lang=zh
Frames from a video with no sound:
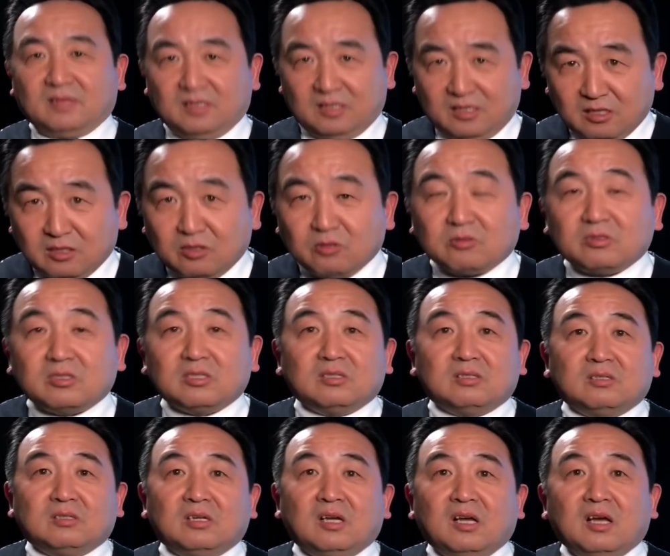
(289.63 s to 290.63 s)
这就是，
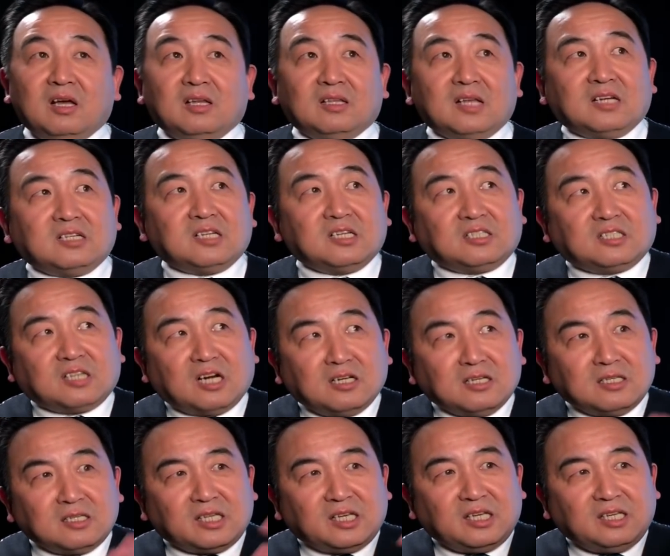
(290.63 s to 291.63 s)
它是
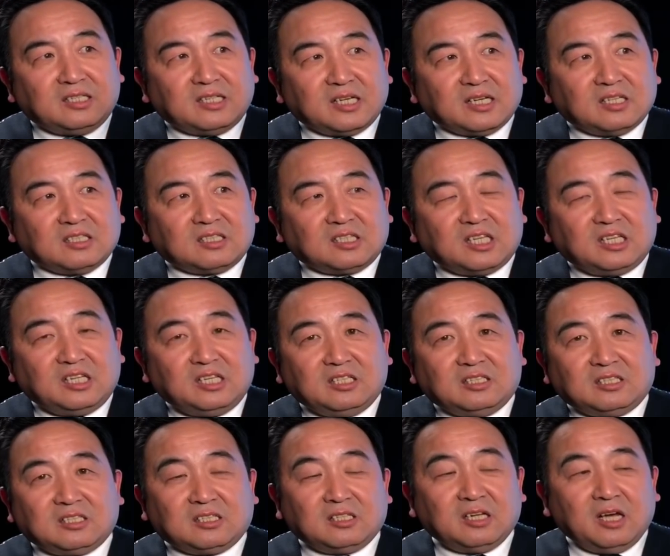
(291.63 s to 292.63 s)
整体这个体
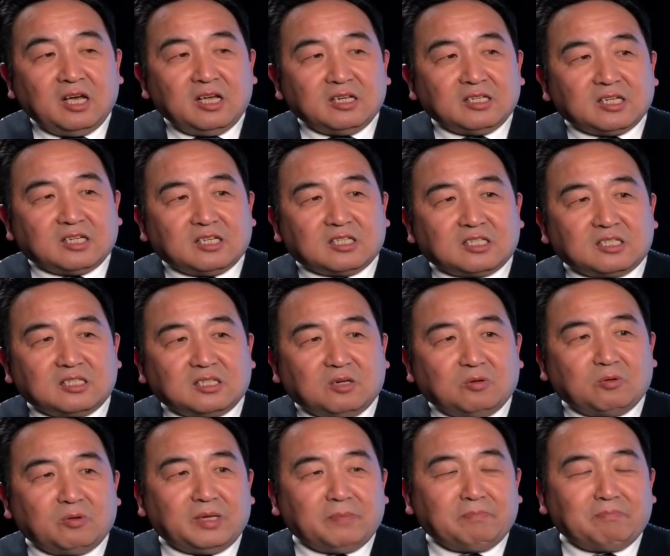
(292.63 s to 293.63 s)
制、这个社
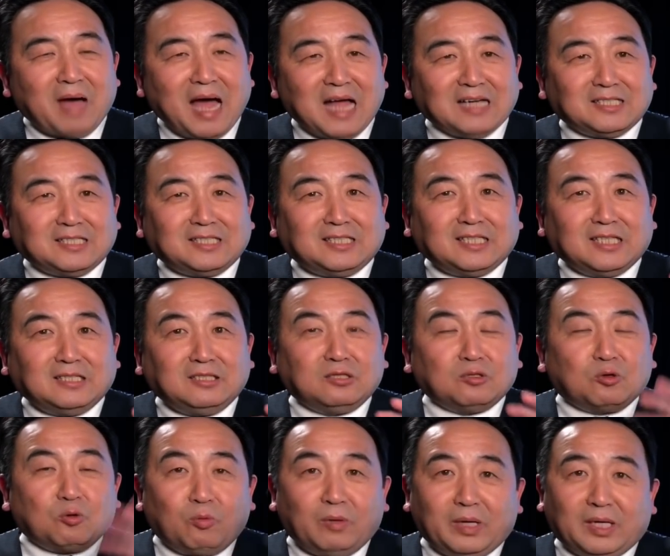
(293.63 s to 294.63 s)
会把人
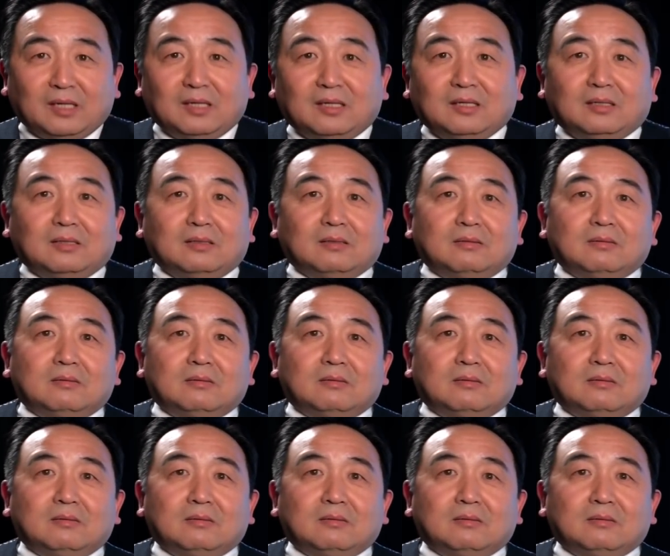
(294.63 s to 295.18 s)
毁了。